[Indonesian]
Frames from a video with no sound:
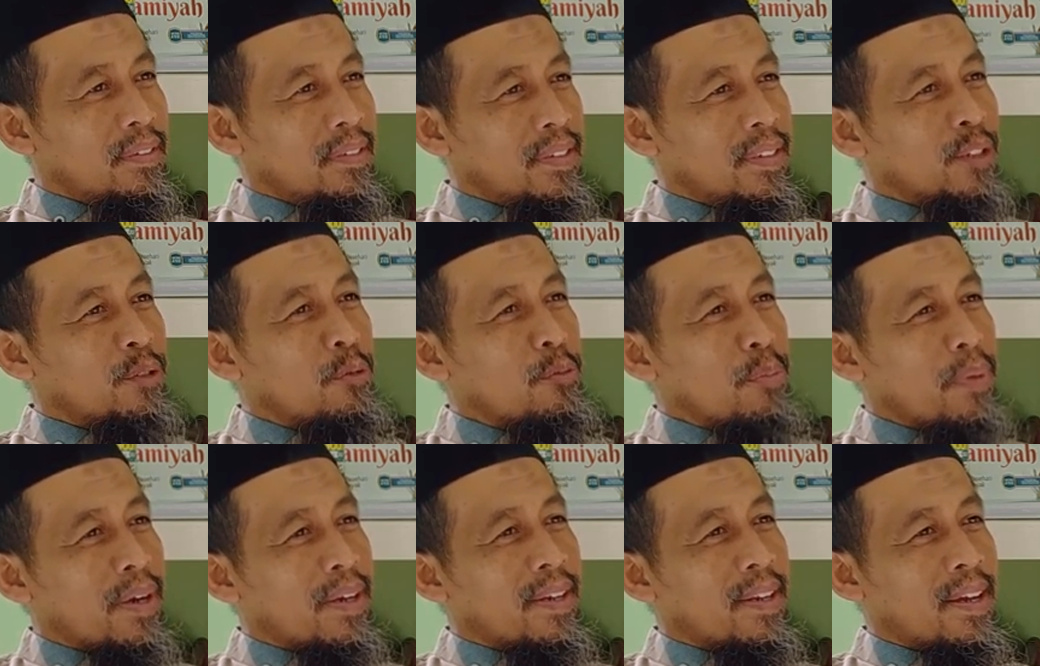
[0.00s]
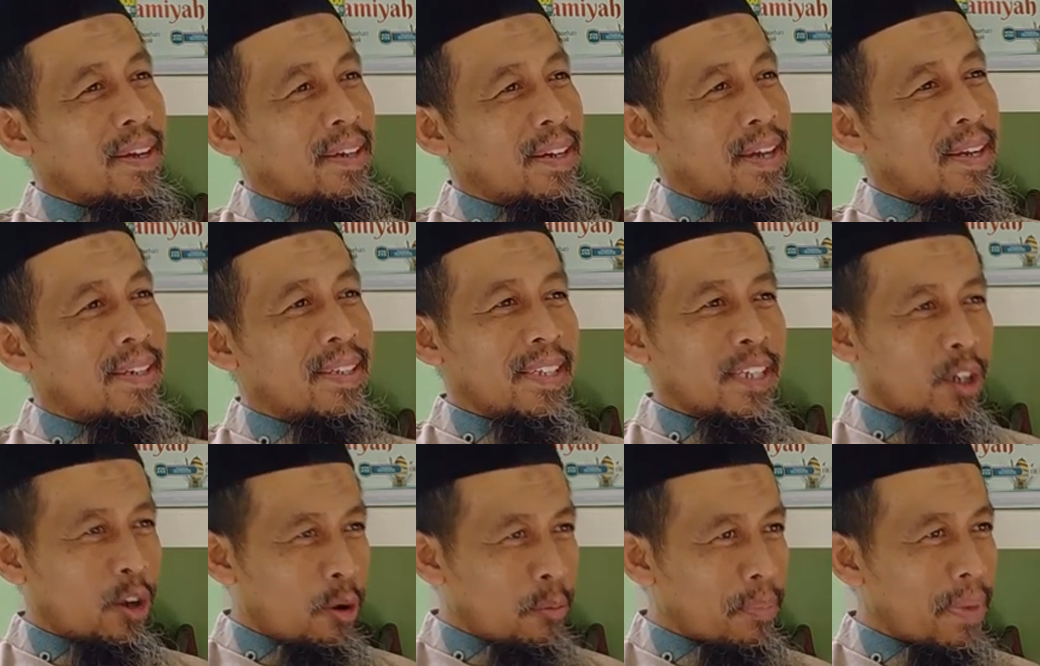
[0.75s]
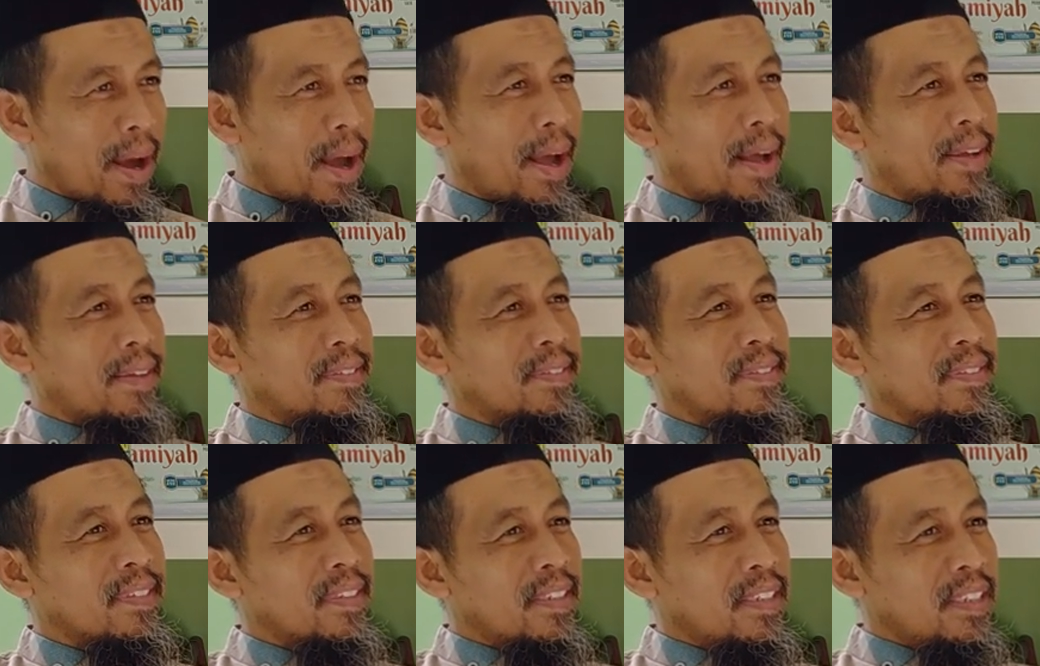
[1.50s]
dikumandangkan ikomah
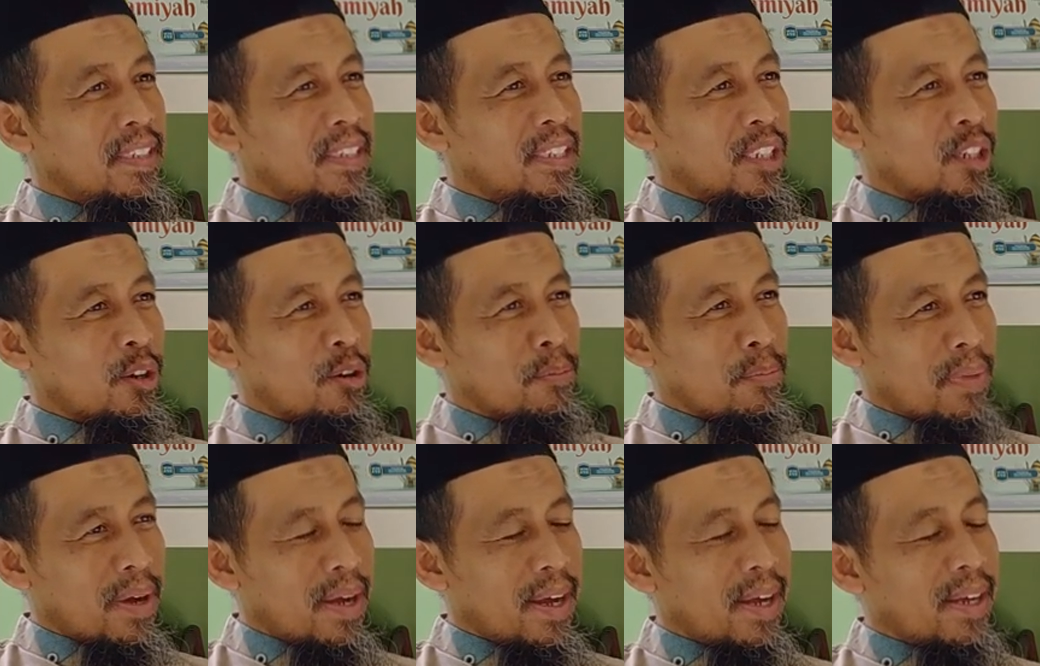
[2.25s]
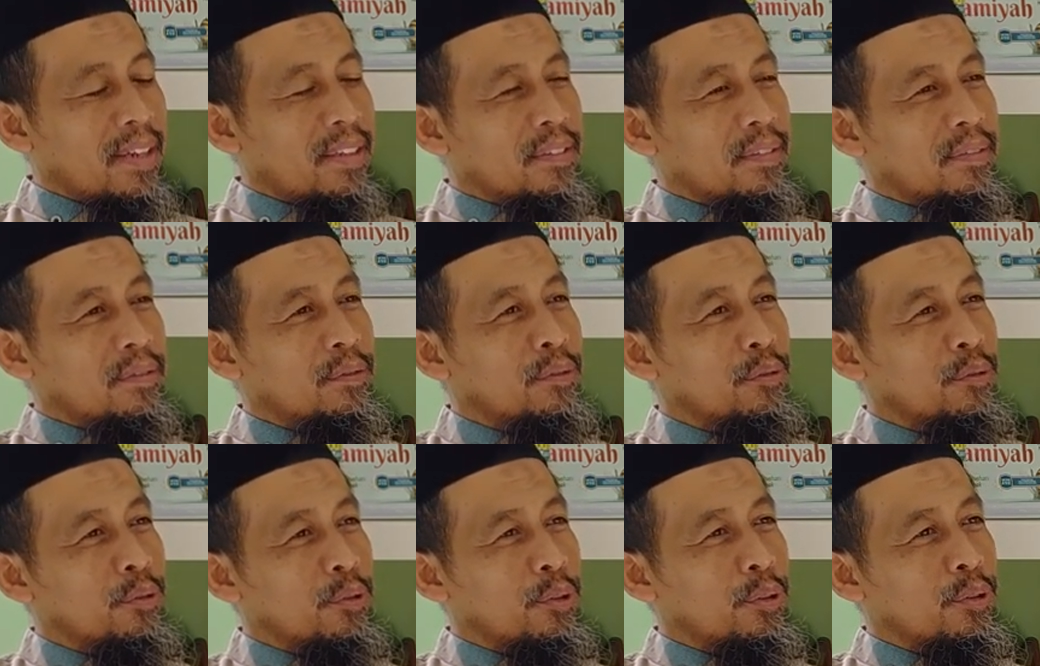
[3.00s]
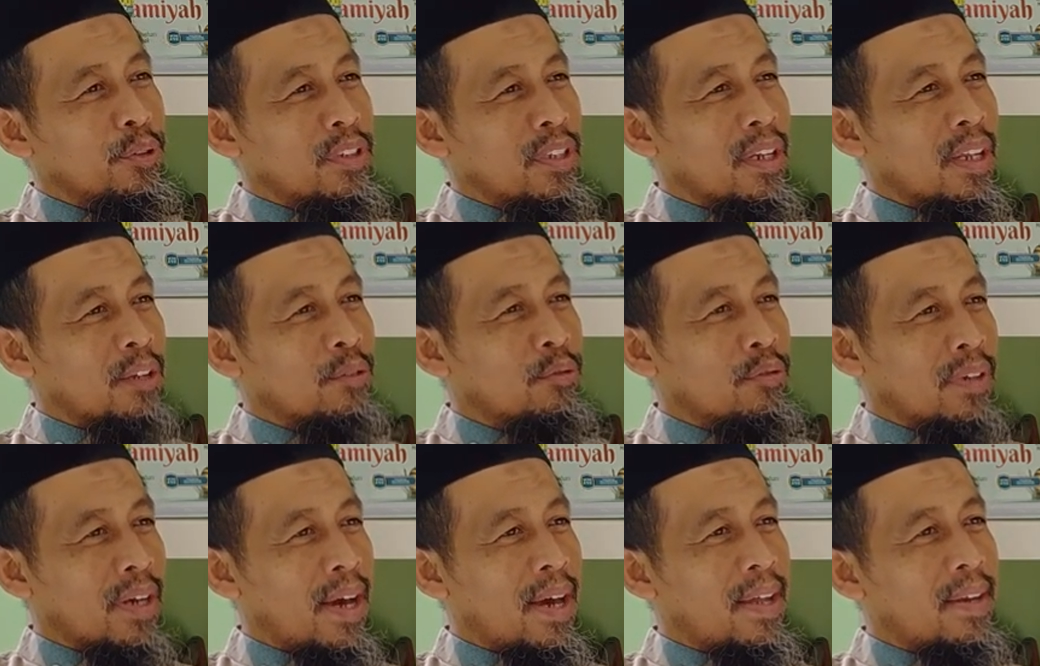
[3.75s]
ikomah untuk
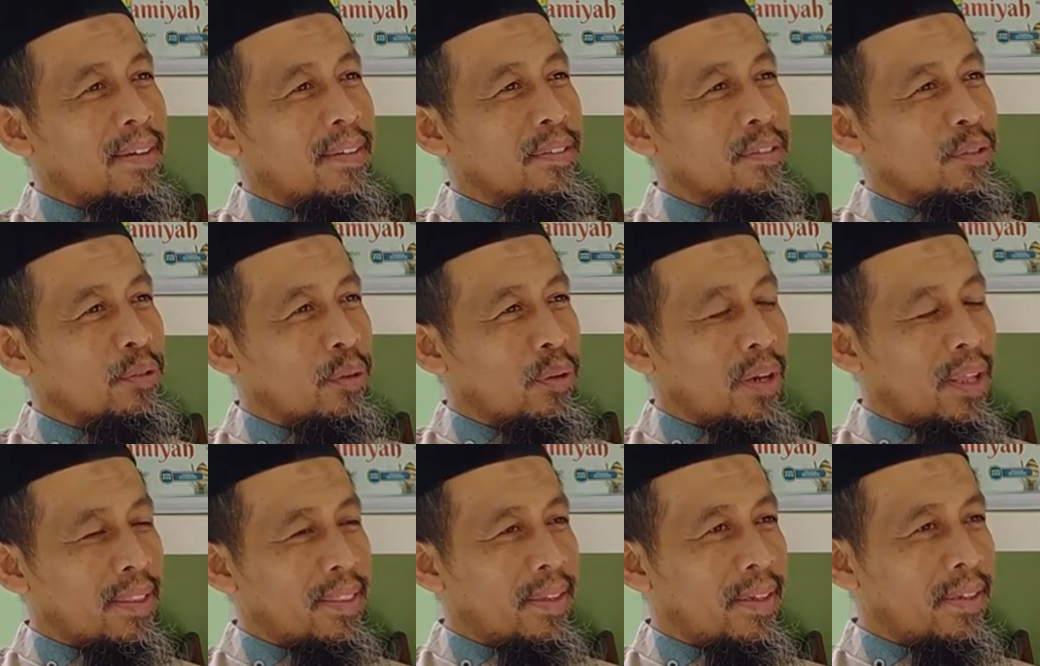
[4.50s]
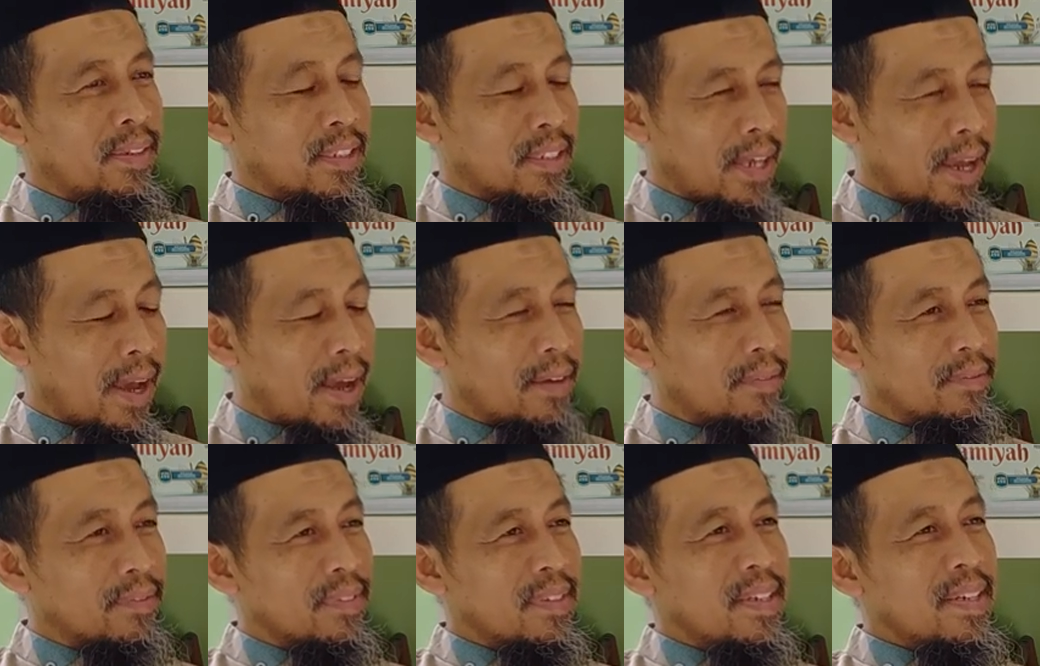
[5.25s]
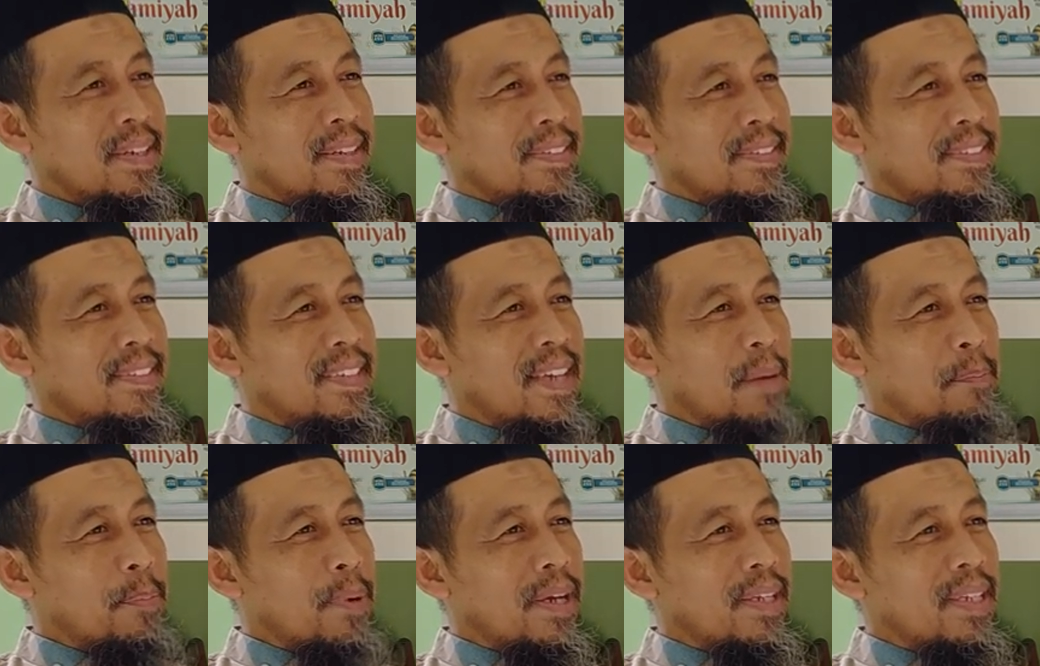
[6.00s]
dilakukan sholat isya'
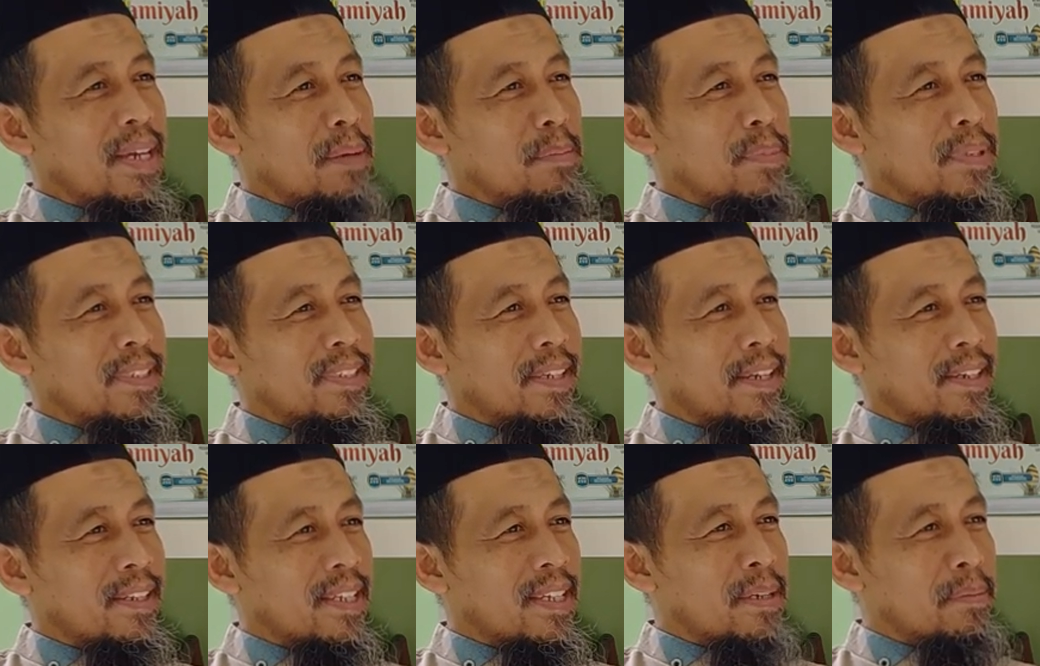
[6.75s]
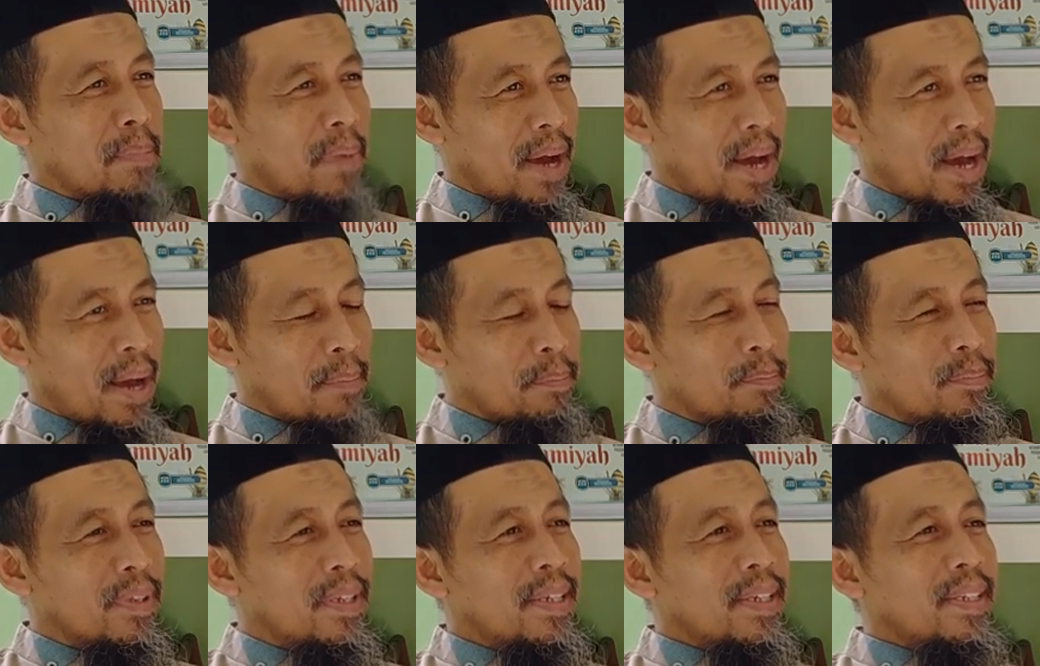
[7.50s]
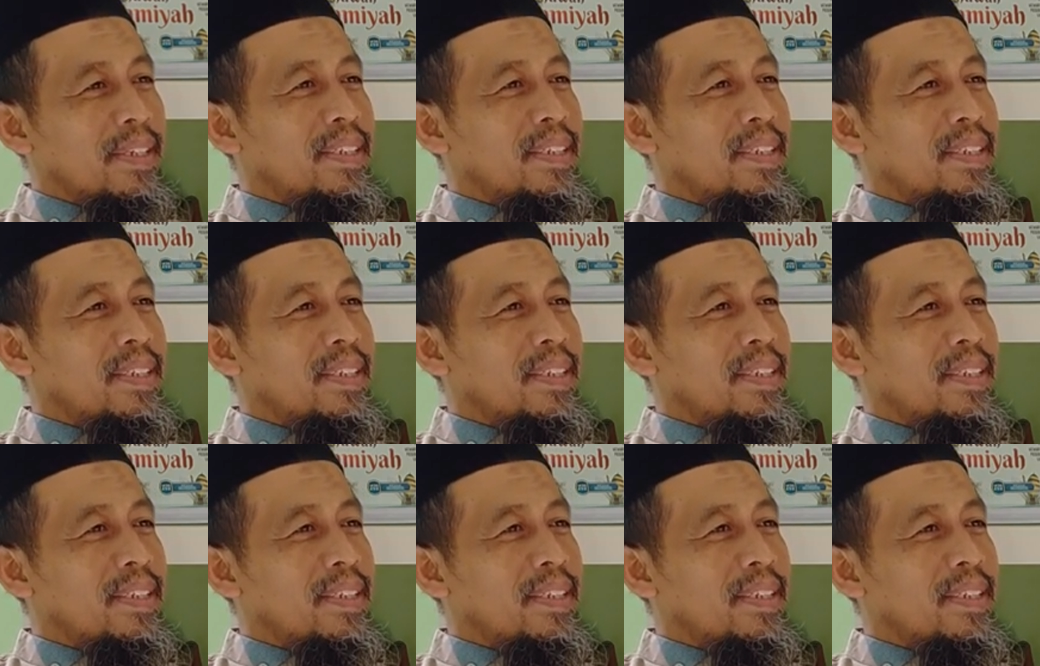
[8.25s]
Siapa yang menjadi imam?